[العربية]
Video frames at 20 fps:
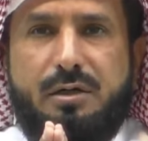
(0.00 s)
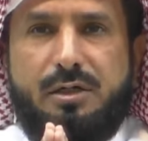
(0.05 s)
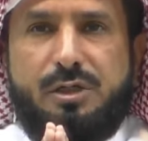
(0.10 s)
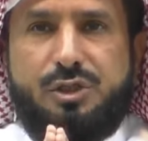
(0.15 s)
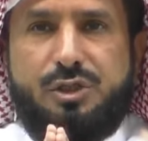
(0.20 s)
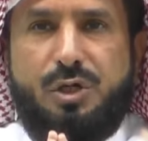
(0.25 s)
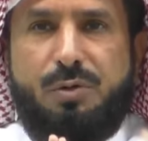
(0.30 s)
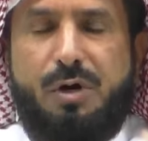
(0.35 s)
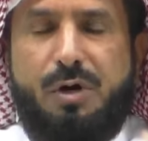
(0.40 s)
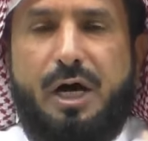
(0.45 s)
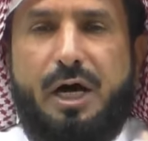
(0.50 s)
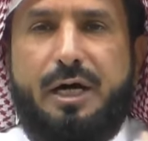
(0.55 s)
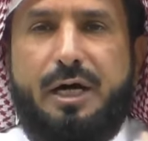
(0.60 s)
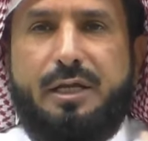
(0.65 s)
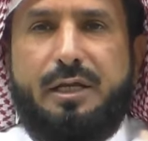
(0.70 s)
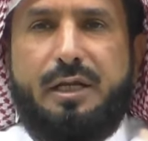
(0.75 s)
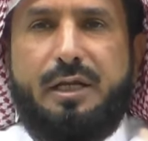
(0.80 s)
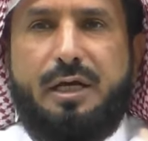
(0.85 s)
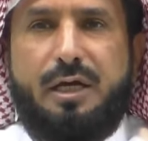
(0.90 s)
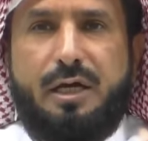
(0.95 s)
سواء
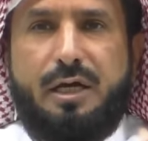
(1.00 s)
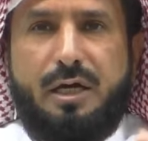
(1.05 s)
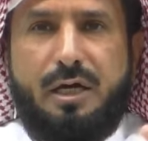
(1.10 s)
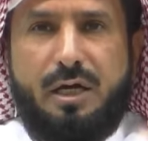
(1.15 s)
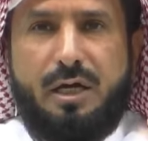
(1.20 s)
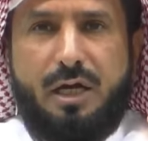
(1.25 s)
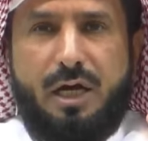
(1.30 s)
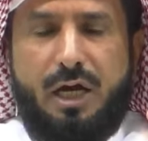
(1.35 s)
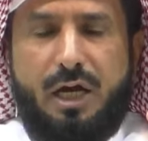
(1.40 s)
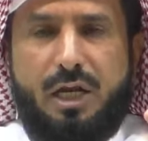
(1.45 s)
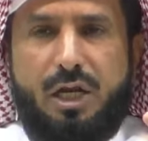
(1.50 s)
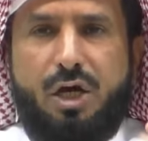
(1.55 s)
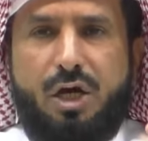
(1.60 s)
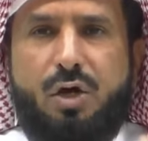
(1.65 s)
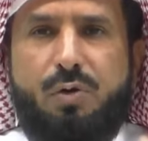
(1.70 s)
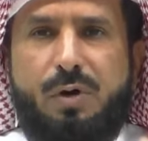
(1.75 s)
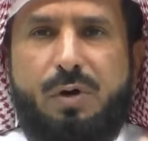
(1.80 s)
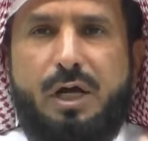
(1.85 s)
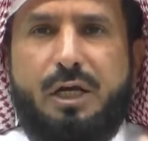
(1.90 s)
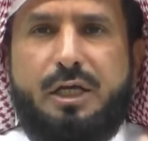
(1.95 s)

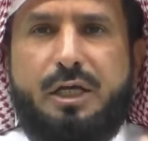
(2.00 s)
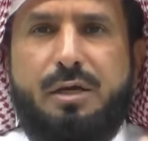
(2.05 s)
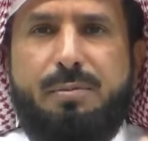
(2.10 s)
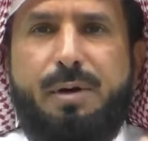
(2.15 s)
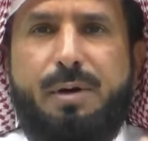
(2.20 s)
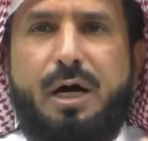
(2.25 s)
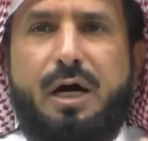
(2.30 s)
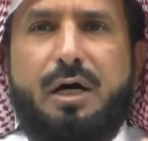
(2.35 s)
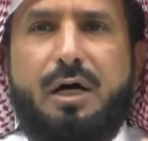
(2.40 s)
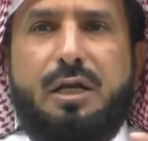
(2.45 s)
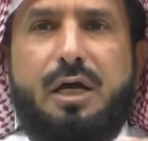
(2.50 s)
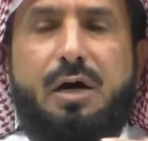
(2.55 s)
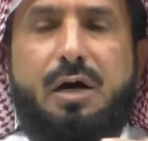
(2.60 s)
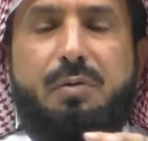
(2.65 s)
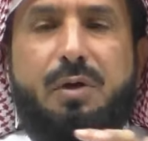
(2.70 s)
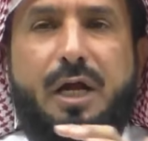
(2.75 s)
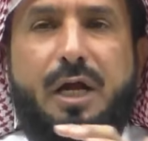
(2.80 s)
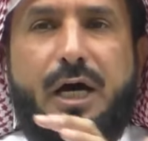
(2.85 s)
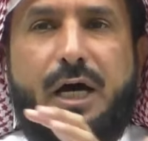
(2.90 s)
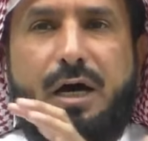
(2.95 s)
الإخوة الكبار
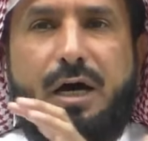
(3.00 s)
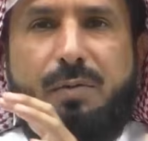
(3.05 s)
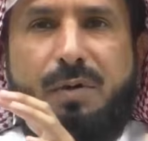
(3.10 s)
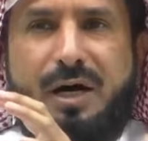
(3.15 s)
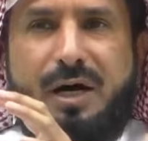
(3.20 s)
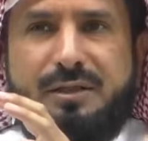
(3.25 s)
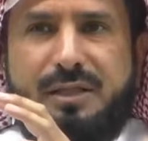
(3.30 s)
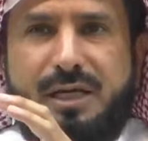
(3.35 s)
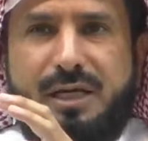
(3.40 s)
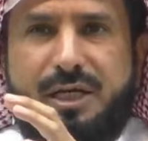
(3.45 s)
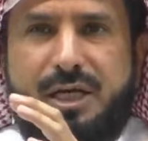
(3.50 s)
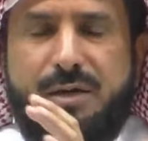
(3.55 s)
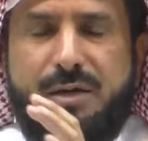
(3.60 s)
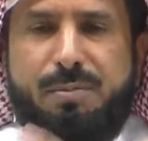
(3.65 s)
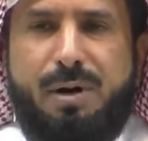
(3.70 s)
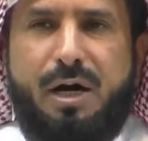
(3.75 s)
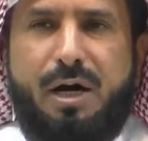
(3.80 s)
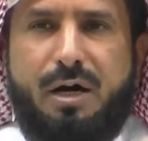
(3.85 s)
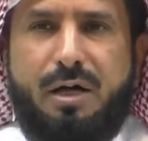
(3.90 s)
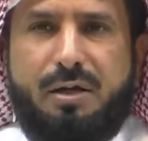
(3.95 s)
أو الأخوات
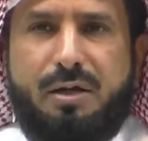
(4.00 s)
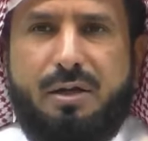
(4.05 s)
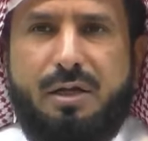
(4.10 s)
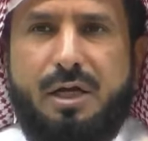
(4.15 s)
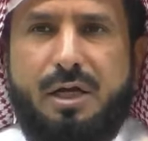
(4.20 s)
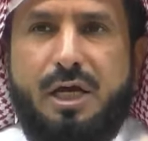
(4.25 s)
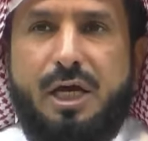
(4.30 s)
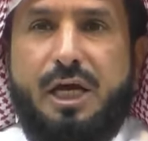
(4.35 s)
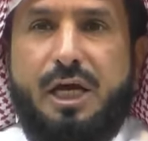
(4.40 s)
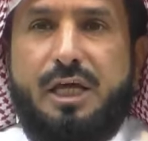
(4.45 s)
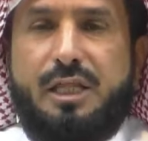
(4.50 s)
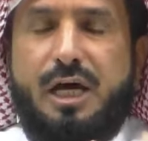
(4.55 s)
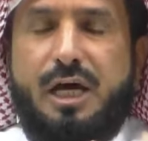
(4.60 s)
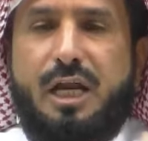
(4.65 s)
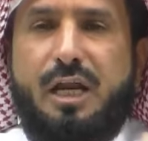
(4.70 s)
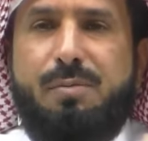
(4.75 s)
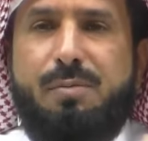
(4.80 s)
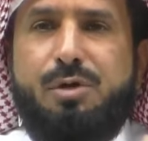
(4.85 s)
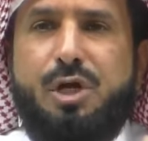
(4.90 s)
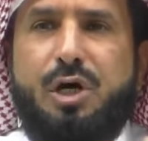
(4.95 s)
الكبار إذا
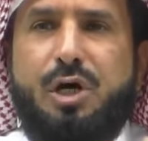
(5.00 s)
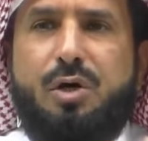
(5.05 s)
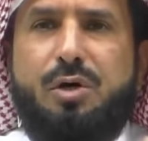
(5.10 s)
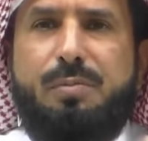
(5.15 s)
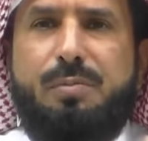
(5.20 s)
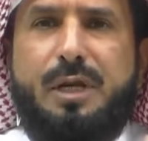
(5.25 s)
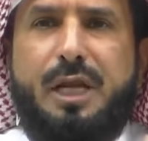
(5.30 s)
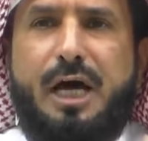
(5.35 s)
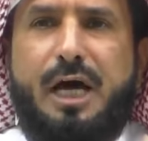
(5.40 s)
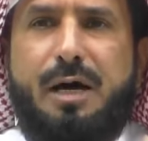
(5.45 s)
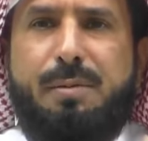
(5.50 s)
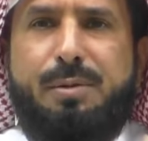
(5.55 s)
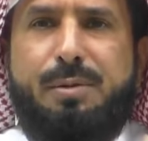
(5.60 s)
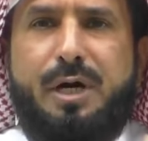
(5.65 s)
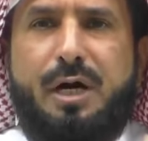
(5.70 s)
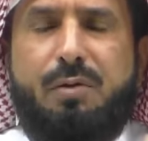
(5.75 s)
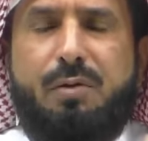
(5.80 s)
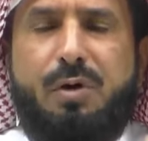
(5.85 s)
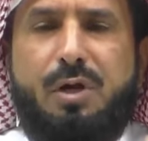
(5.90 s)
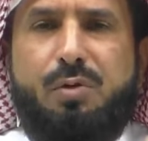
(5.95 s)
لم يقم
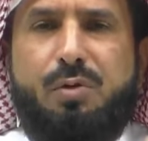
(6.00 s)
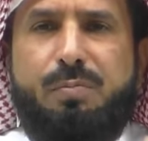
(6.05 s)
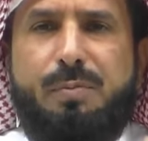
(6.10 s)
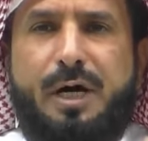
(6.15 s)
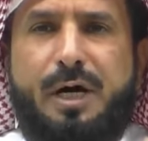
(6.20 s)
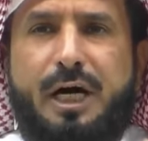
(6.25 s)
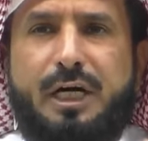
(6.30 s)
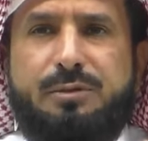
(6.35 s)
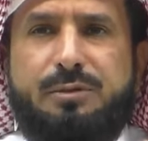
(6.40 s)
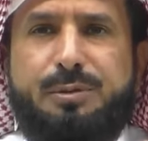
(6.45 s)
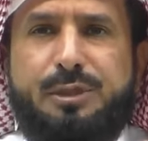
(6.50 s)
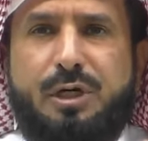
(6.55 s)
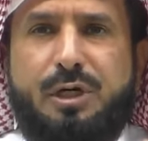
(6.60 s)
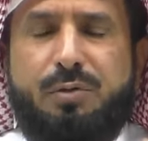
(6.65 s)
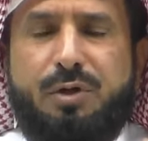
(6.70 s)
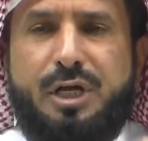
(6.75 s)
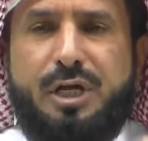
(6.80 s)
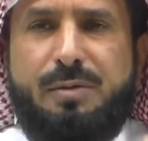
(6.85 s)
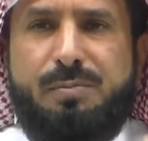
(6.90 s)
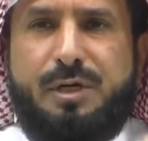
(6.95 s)
الآباء والأمهات
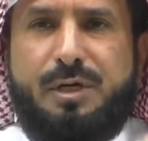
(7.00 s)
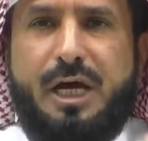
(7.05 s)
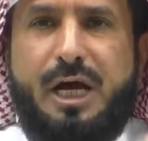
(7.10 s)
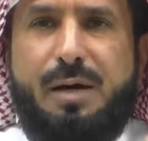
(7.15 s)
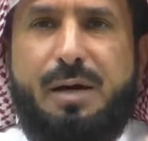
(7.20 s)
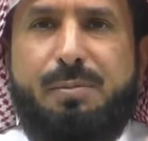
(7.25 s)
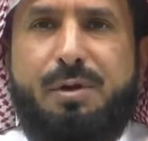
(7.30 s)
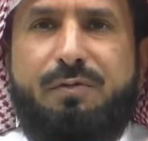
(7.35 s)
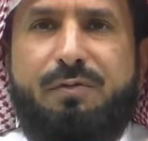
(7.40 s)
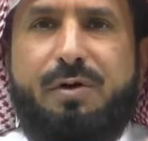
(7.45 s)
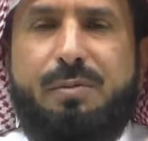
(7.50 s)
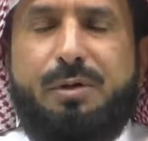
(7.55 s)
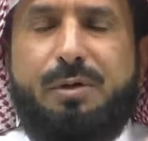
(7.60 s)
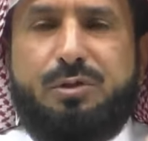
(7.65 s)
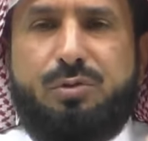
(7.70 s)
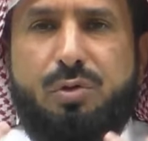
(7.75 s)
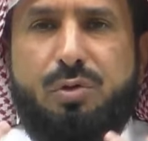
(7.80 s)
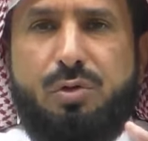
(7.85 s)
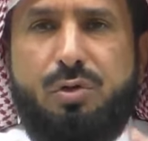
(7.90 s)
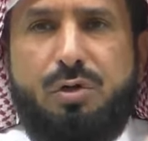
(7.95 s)
بدورهم كامل
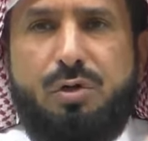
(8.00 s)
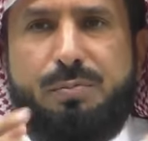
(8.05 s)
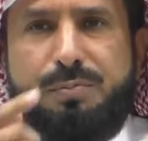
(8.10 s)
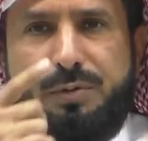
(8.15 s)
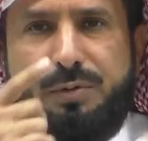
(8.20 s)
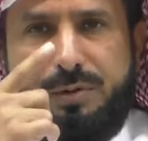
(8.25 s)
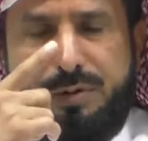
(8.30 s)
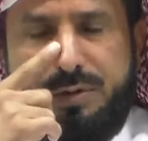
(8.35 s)
فمطلوب